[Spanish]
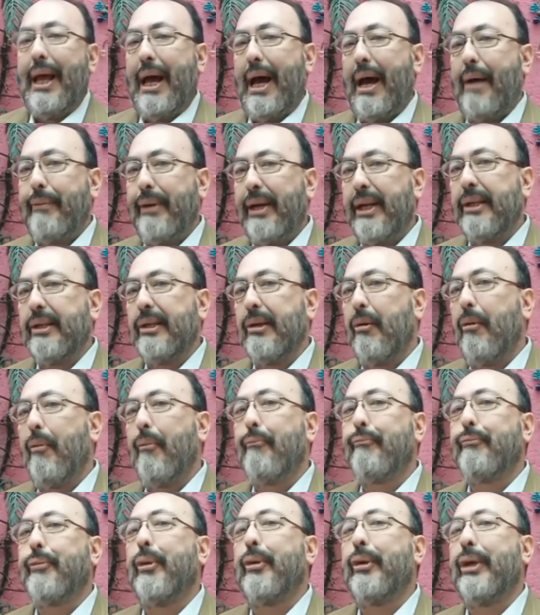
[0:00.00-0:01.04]
a verse
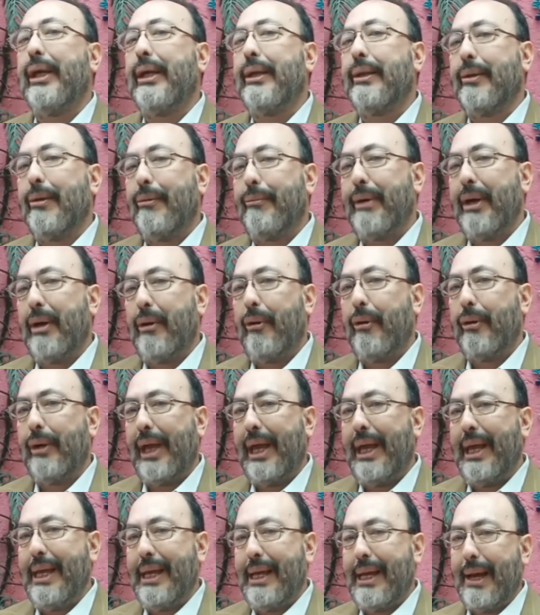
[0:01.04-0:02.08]
un poquito
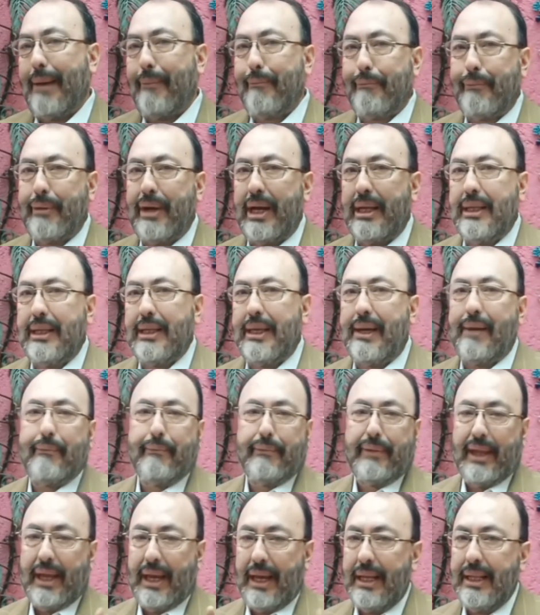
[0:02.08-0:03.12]
mejor en campaña,
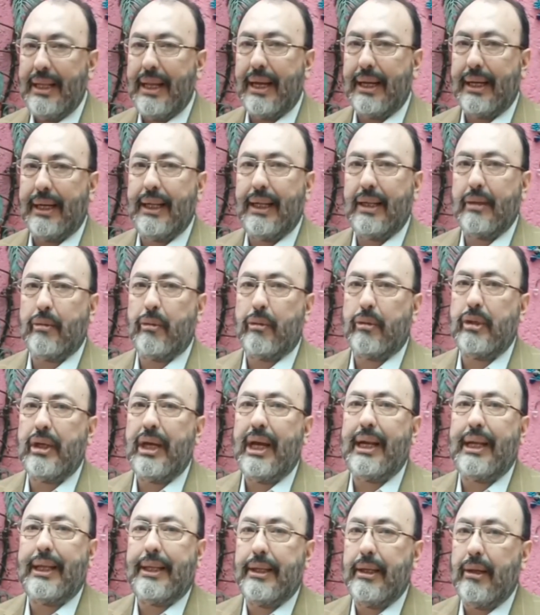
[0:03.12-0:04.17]
en las redes
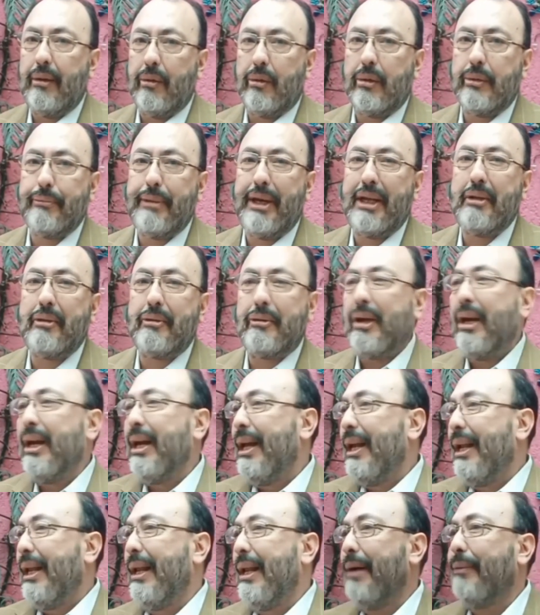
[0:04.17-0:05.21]
sociales y en los medios,
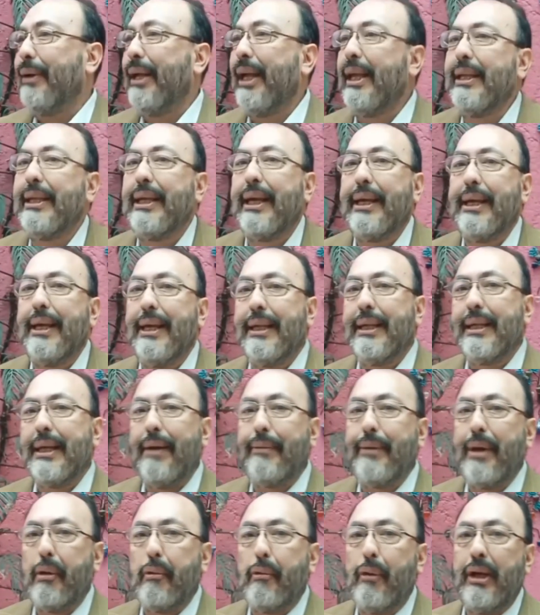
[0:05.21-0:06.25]
la verdad es que quién
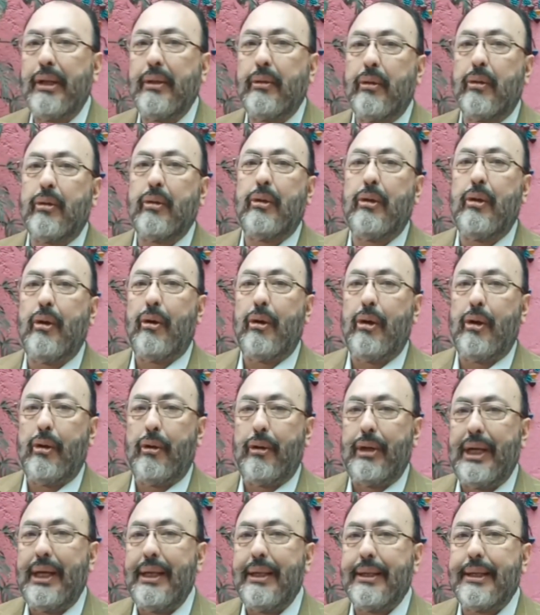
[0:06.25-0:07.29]
sabe cuántos
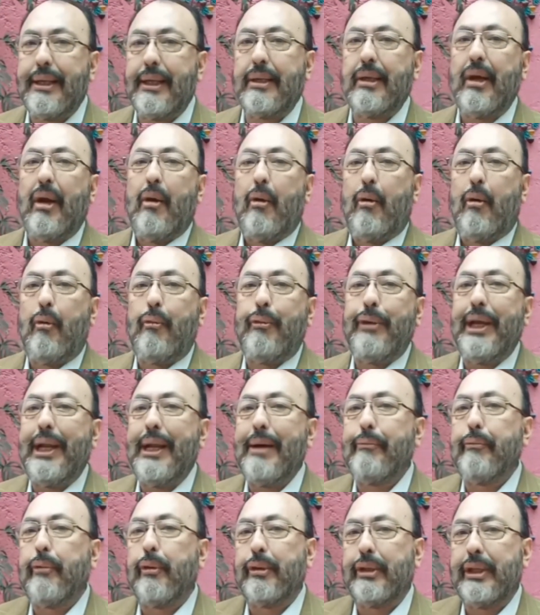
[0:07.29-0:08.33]
neoleonenses
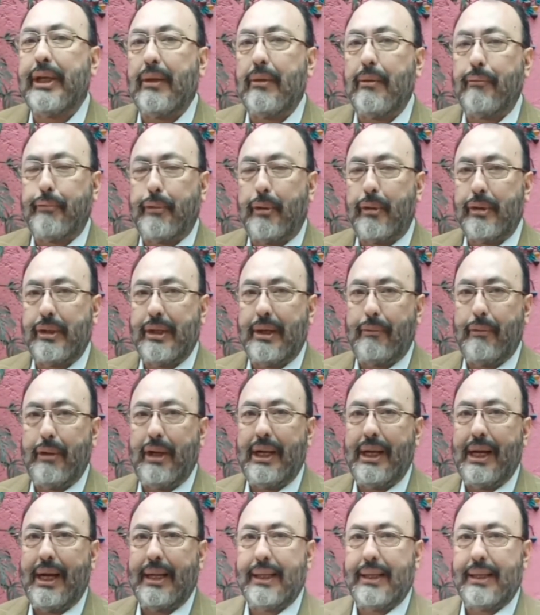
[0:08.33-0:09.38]
hubieran votado por
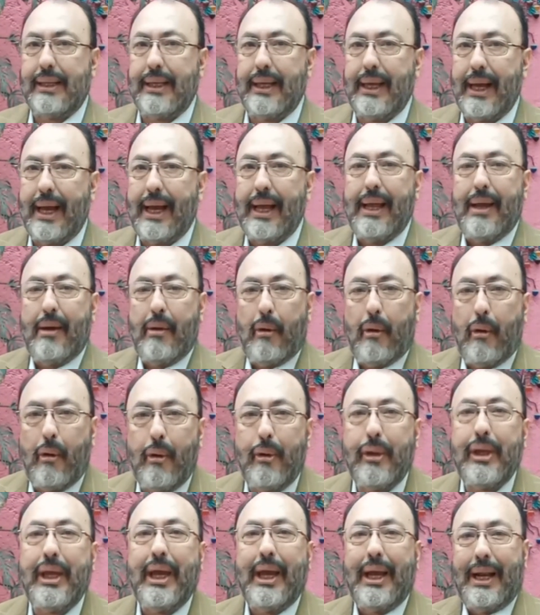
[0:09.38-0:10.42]
Samuel García.
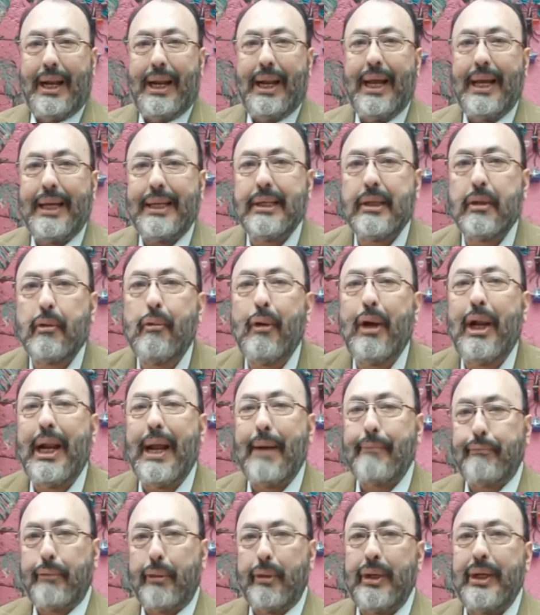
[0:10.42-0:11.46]
Hoy la
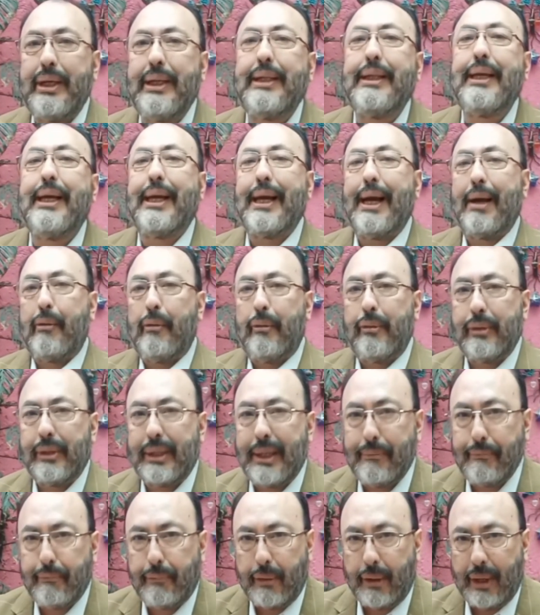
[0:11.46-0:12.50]
escuela política
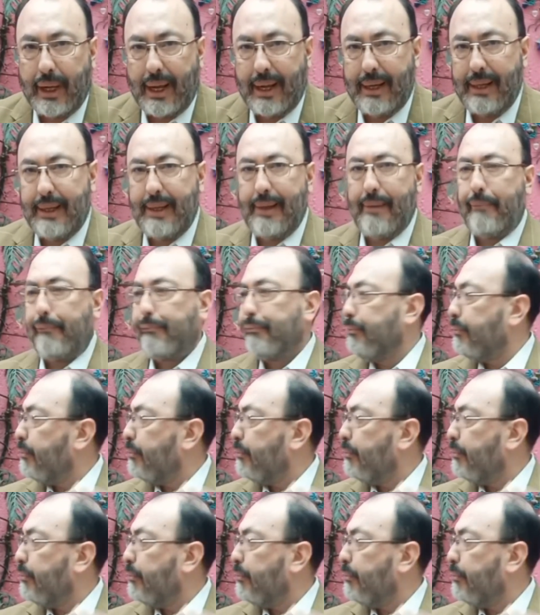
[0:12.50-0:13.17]
contemporánea